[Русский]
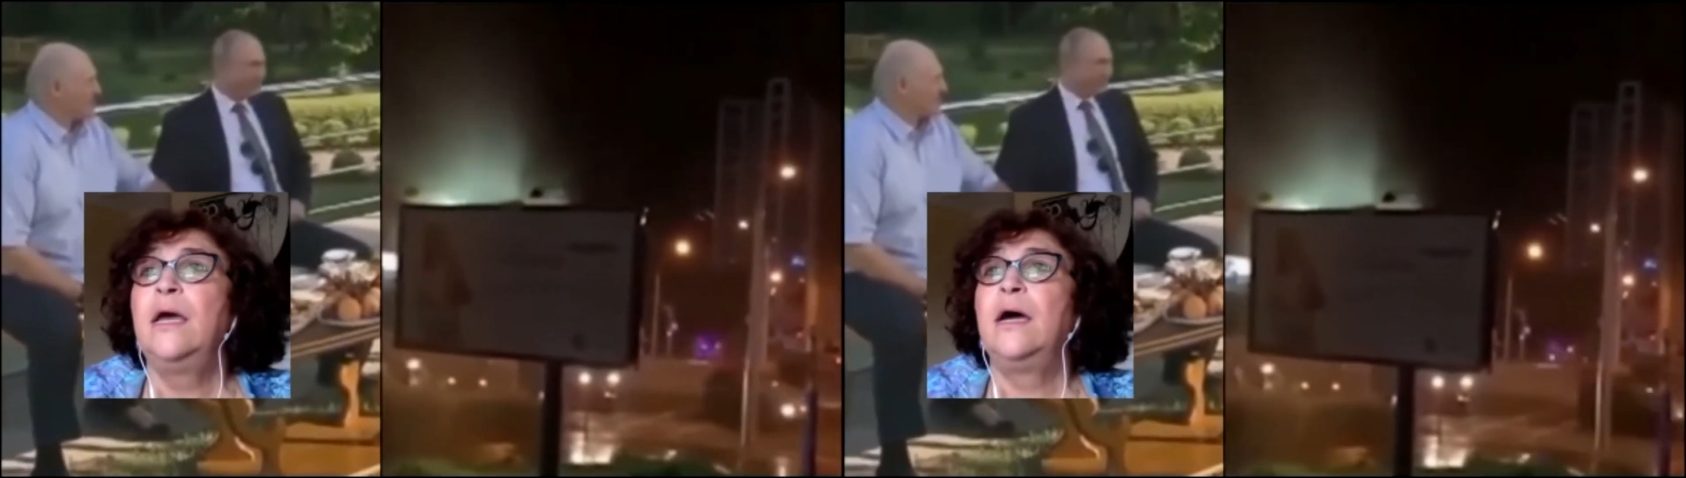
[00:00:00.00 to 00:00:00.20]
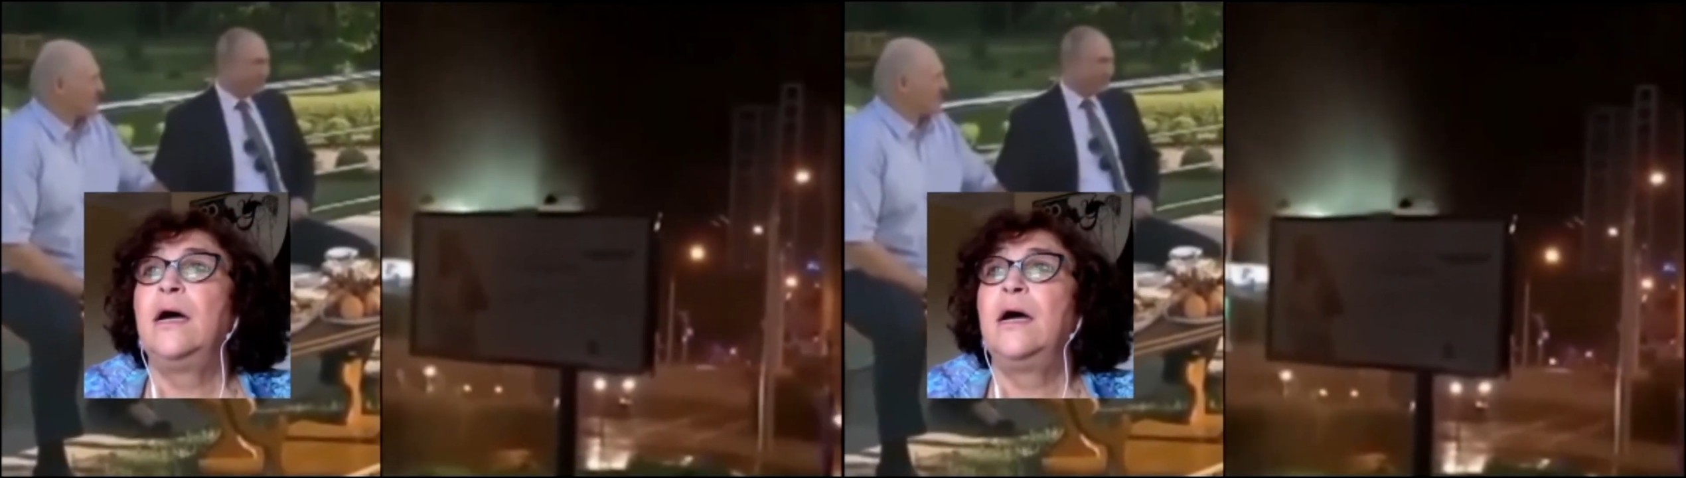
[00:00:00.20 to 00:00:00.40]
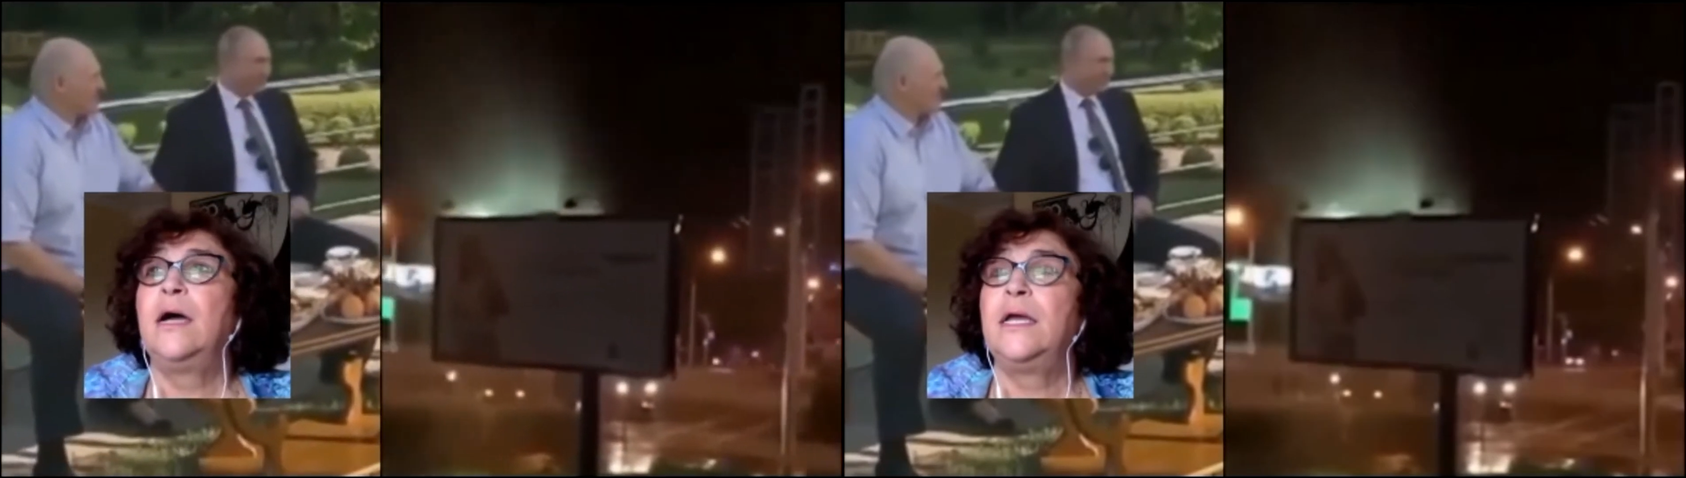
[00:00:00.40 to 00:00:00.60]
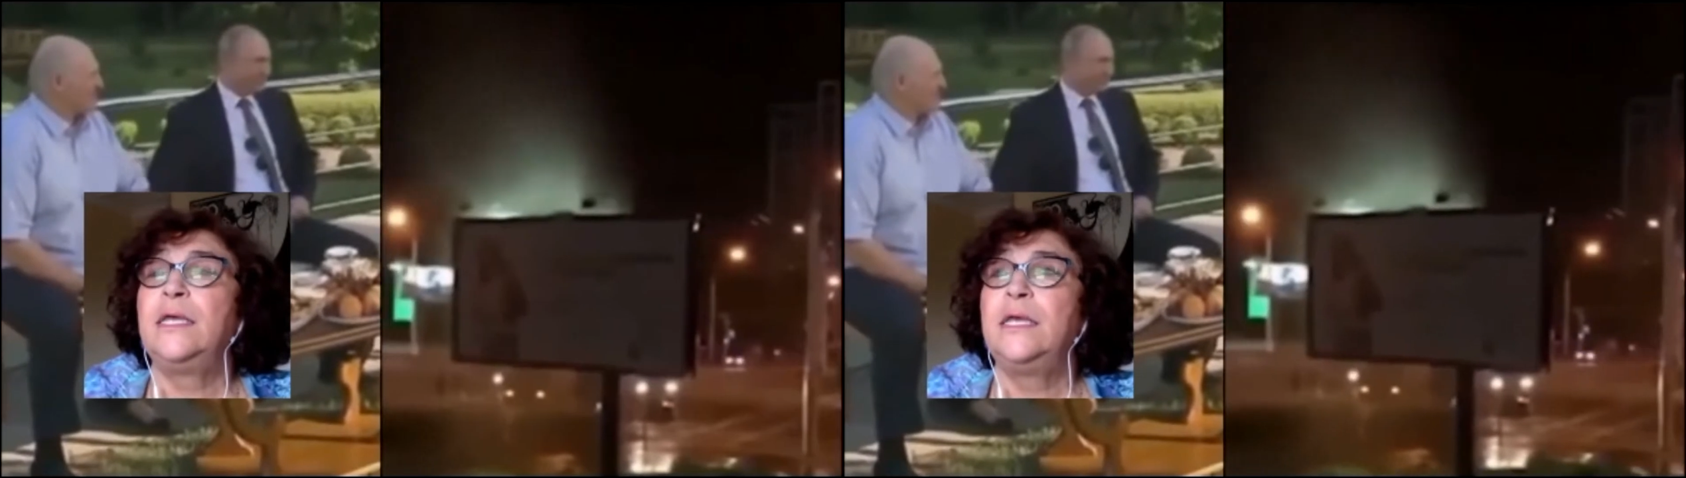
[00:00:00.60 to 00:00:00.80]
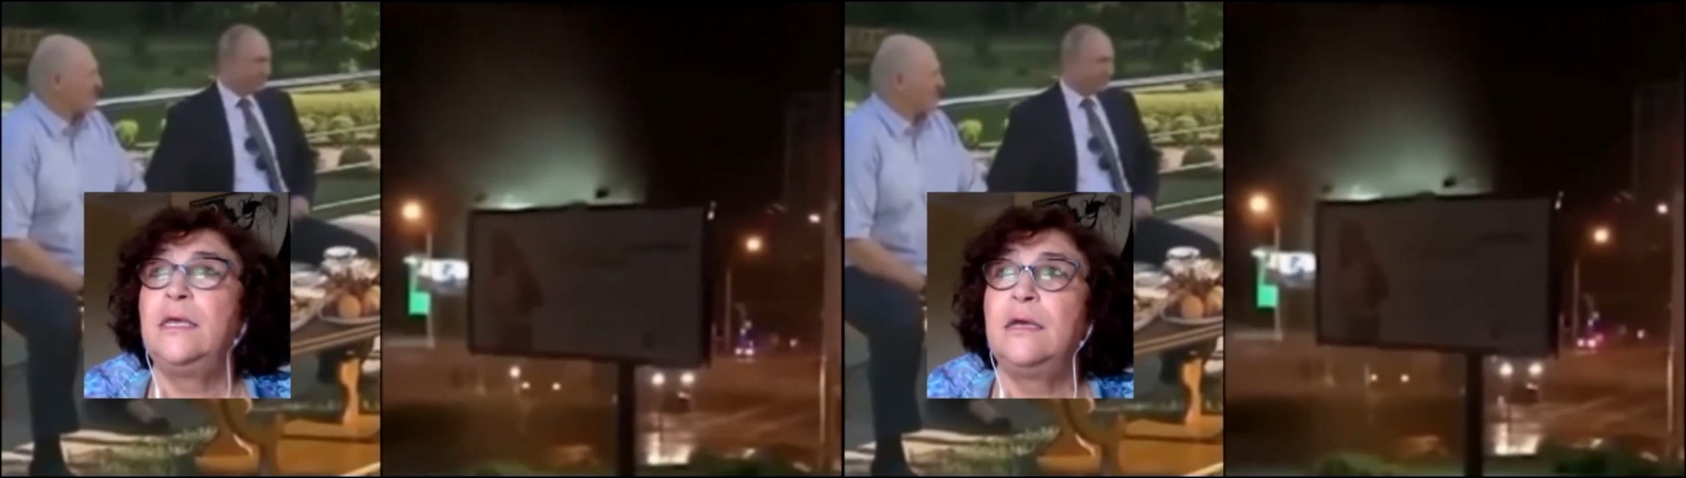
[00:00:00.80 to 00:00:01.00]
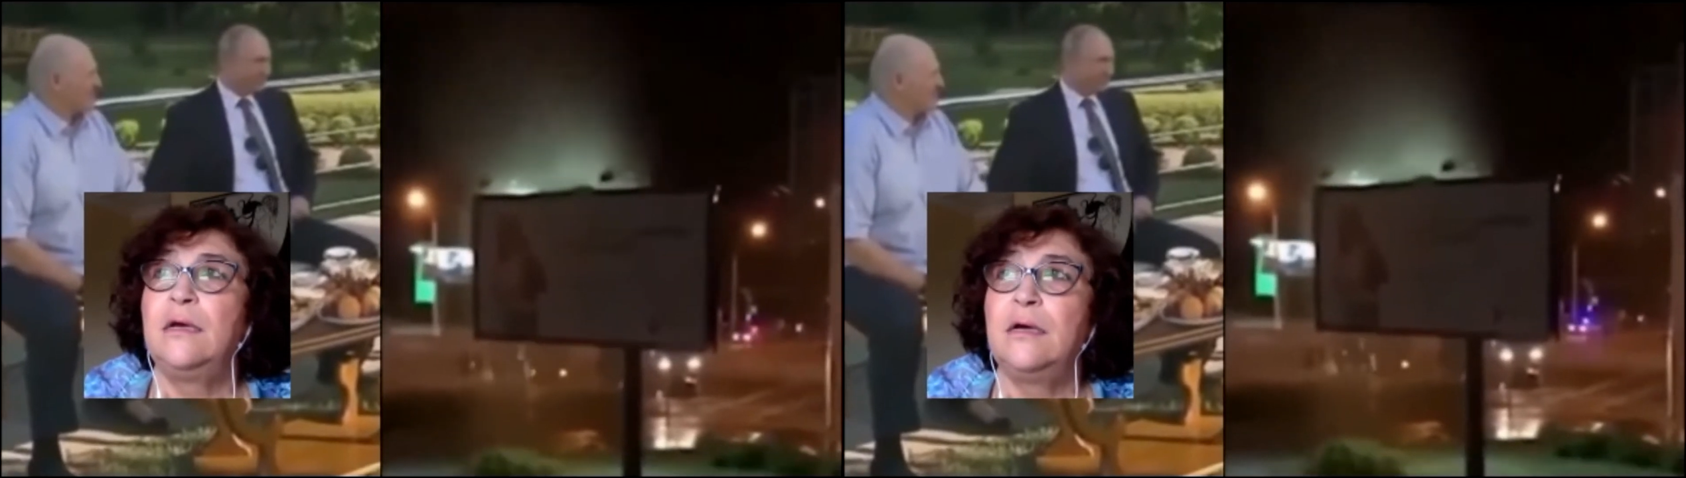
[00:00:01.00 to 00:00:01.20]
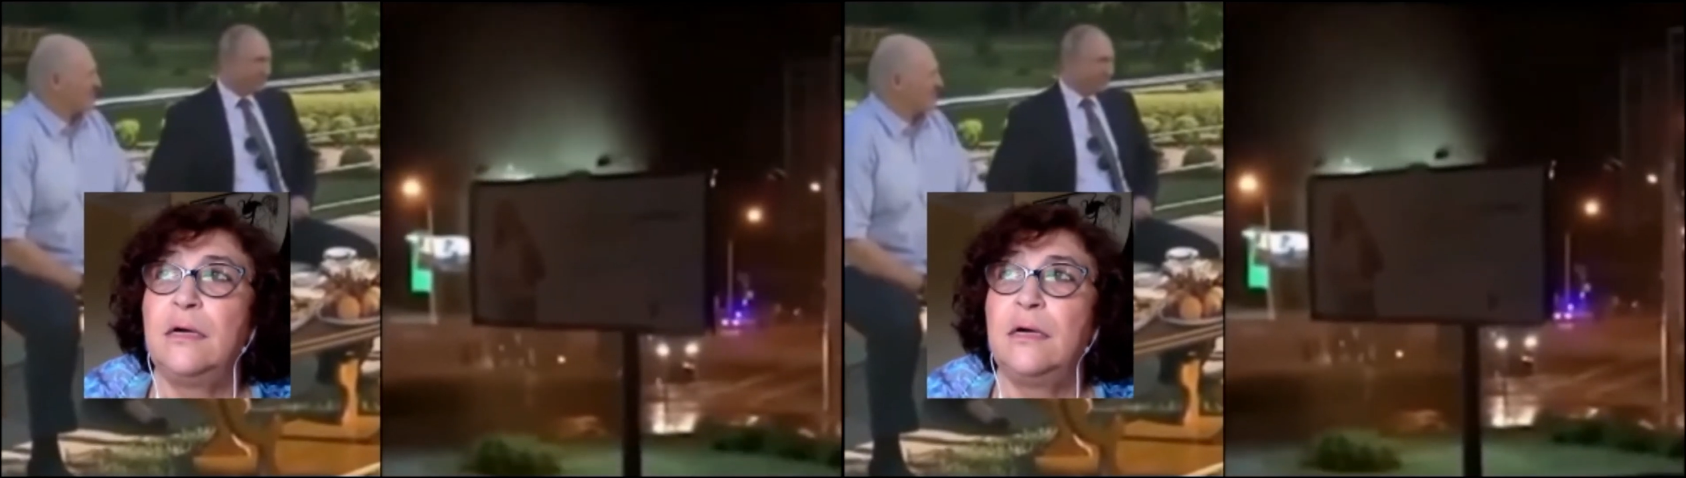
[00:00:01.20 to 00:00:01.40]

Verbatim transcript: э, и